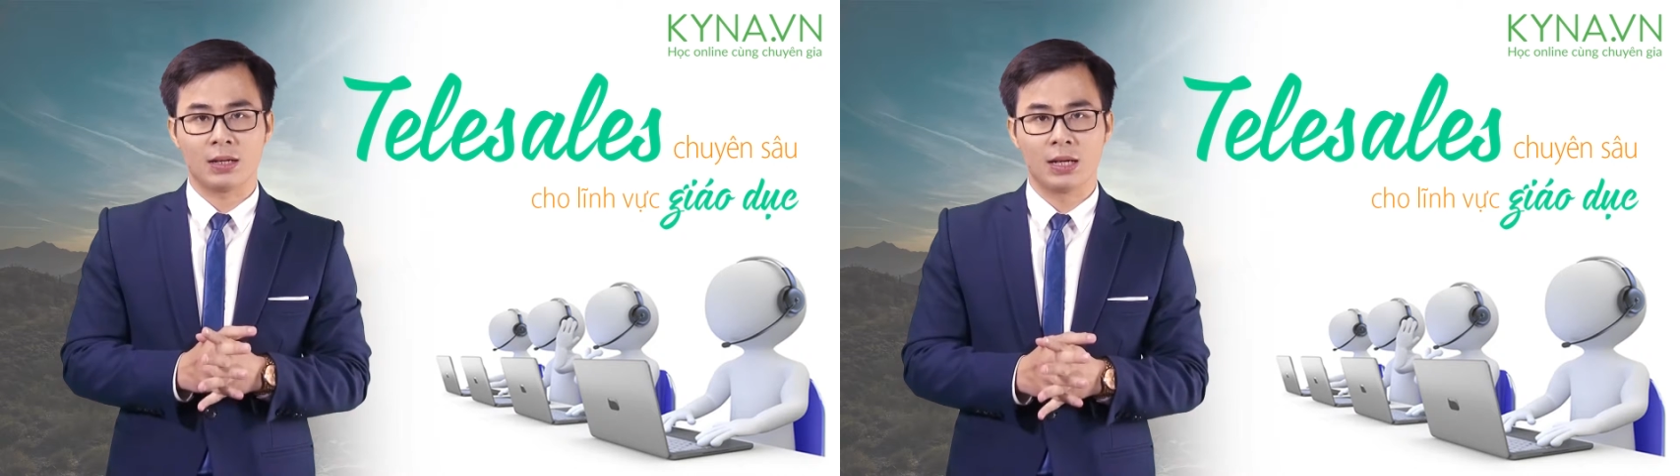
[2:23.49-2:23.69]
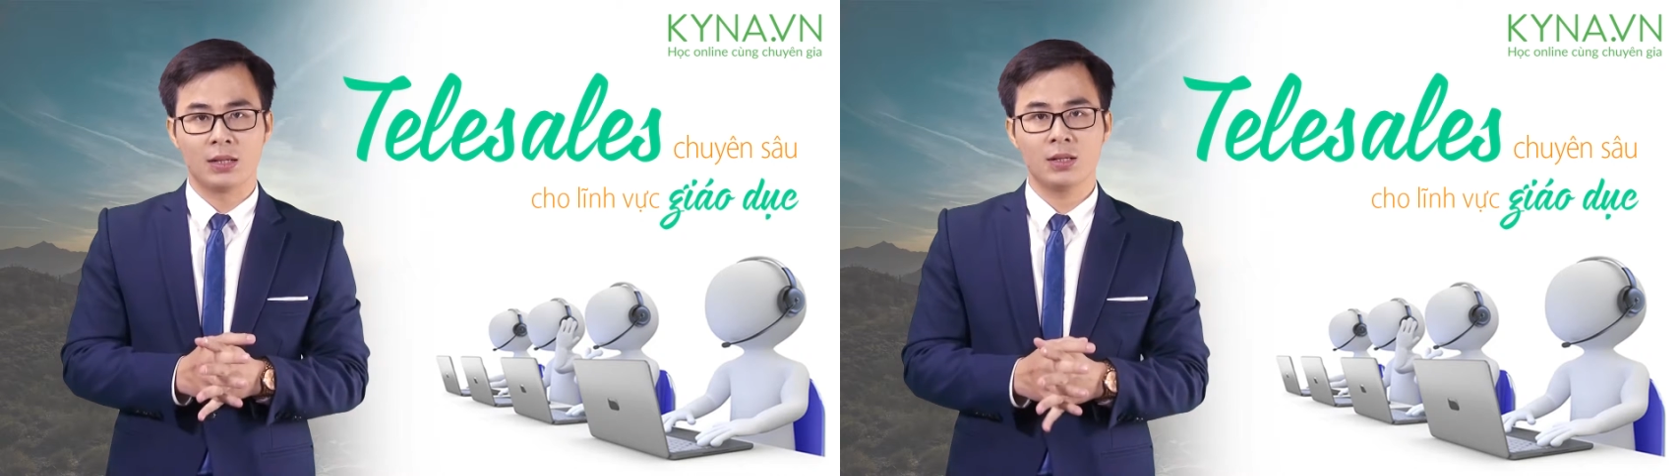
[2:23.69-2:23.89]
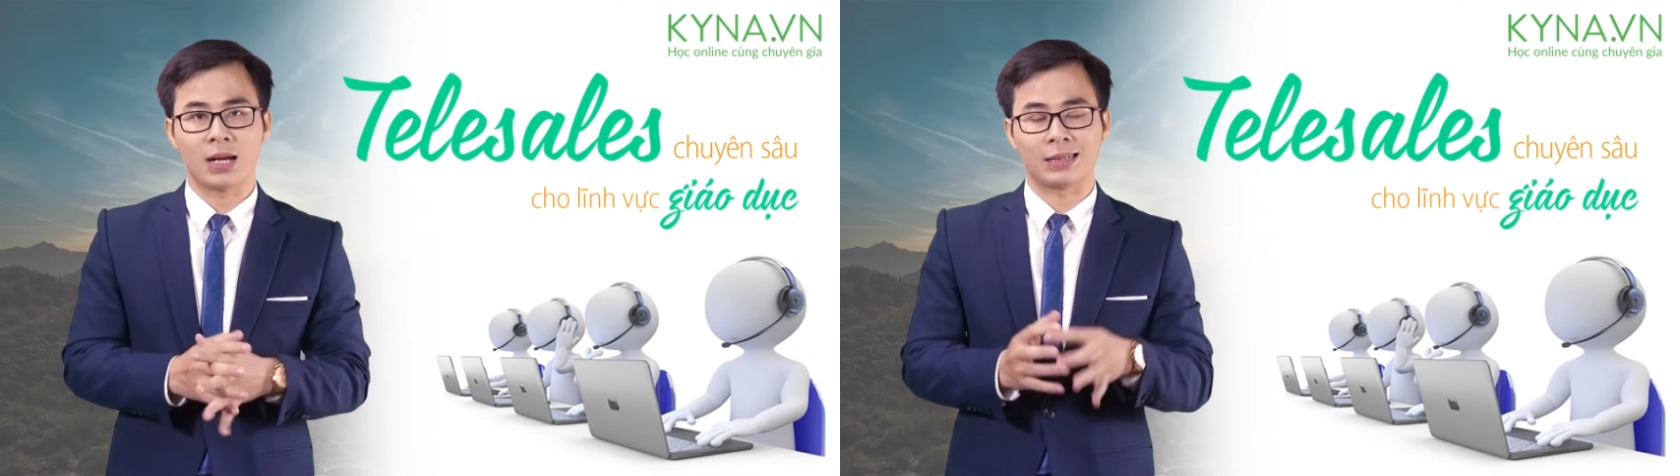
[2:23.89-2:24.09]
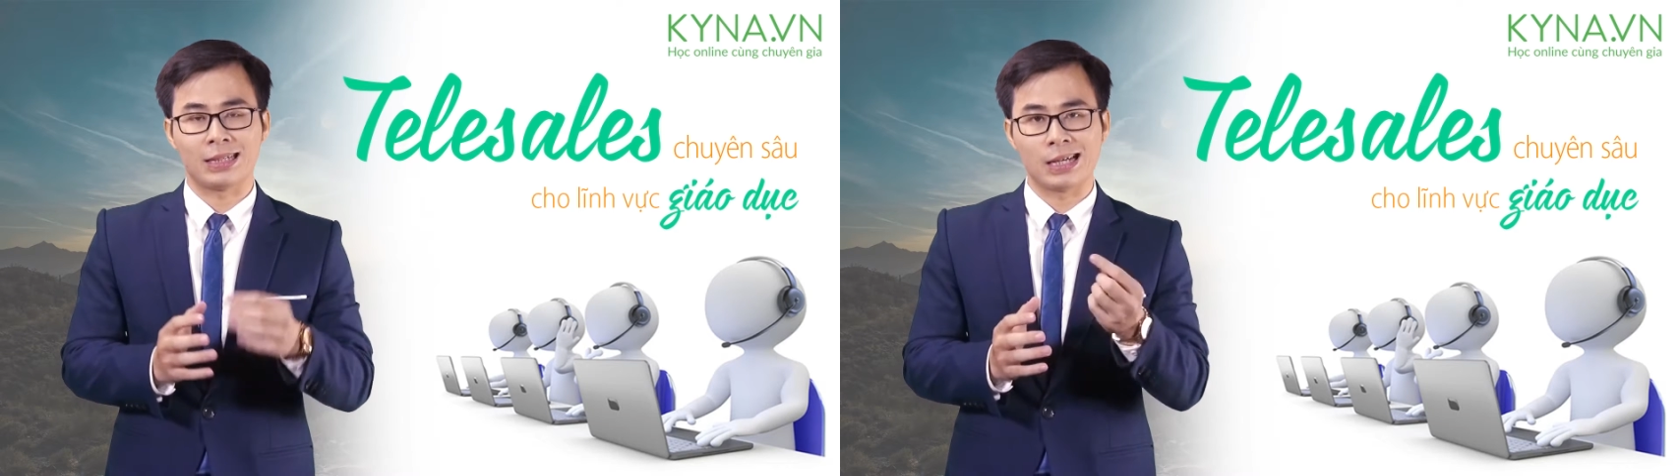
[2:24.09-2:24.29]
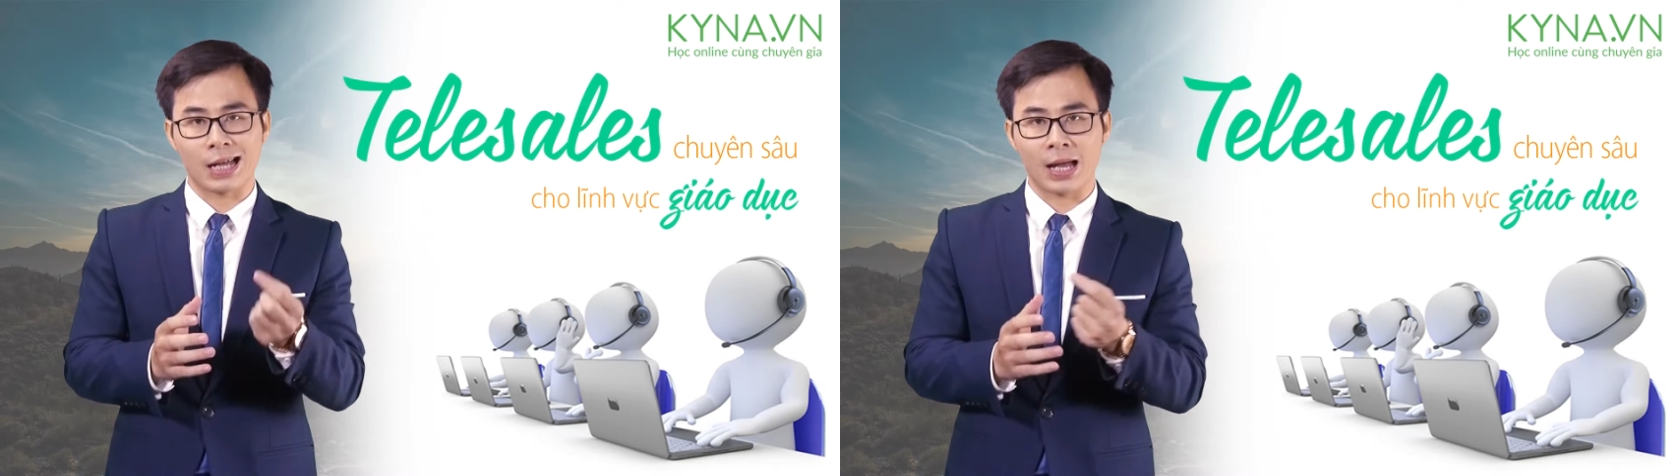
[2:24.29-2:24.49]
đến như là
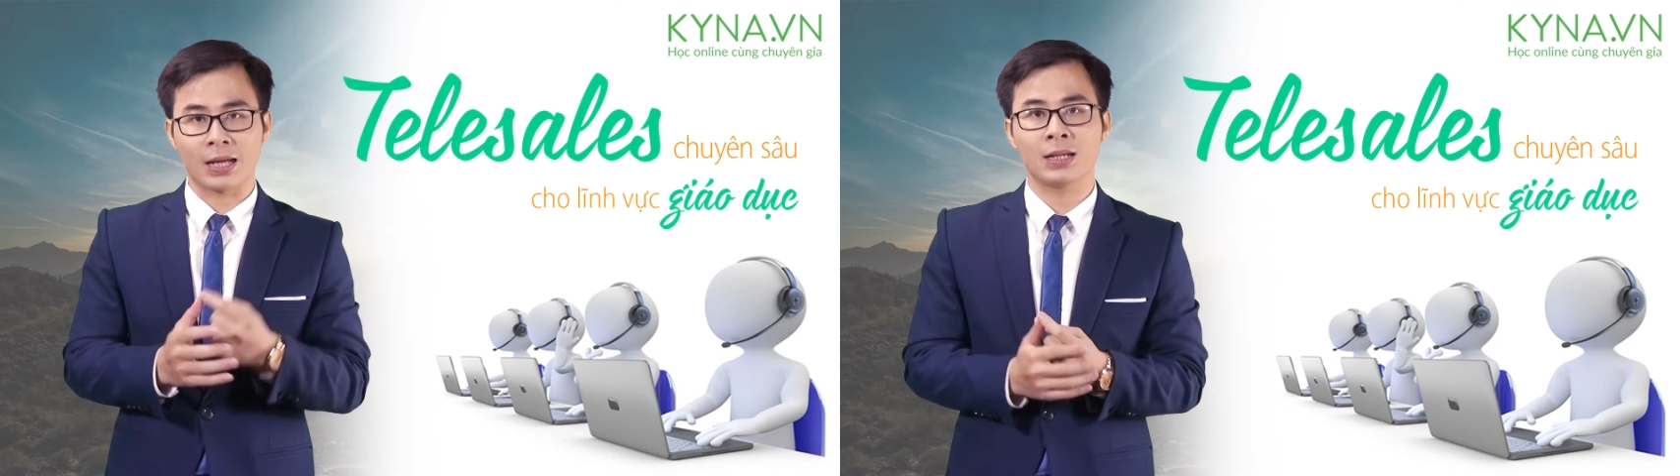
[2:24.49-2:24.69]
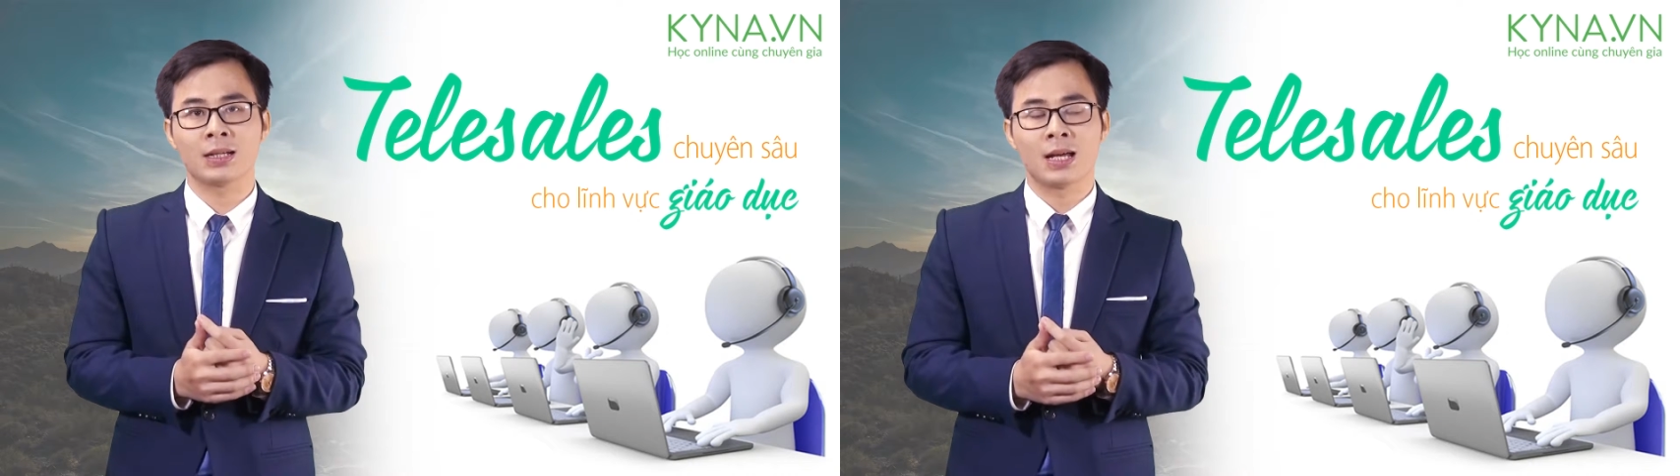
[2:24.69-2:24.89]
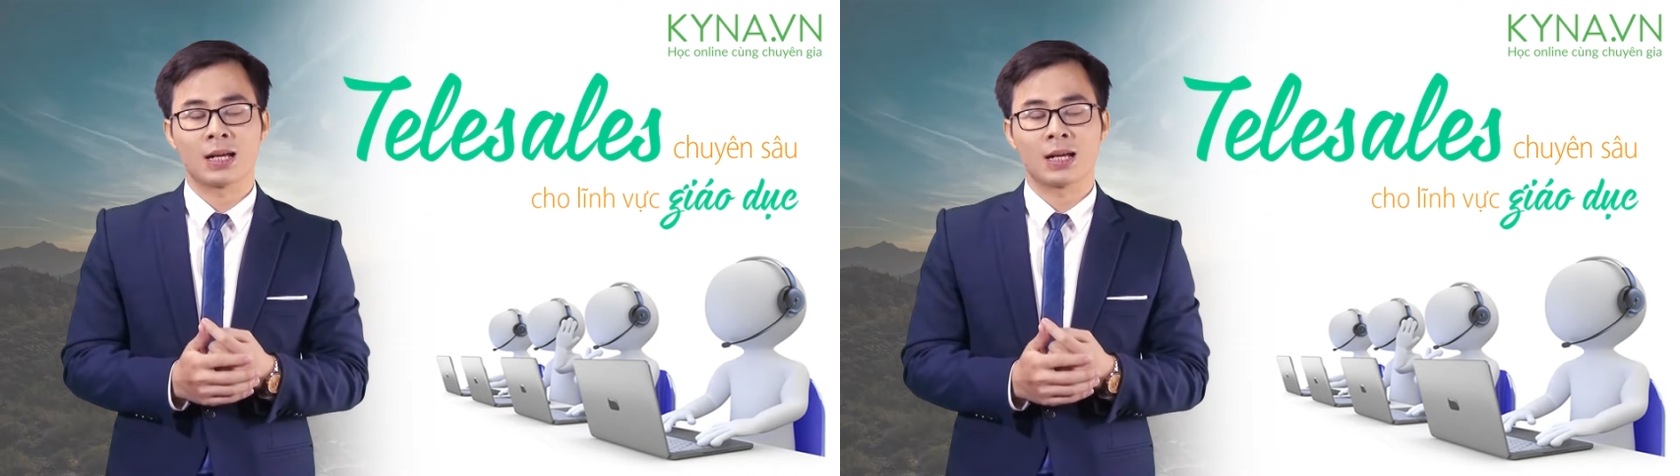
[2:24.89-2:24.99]
tiếng Anh,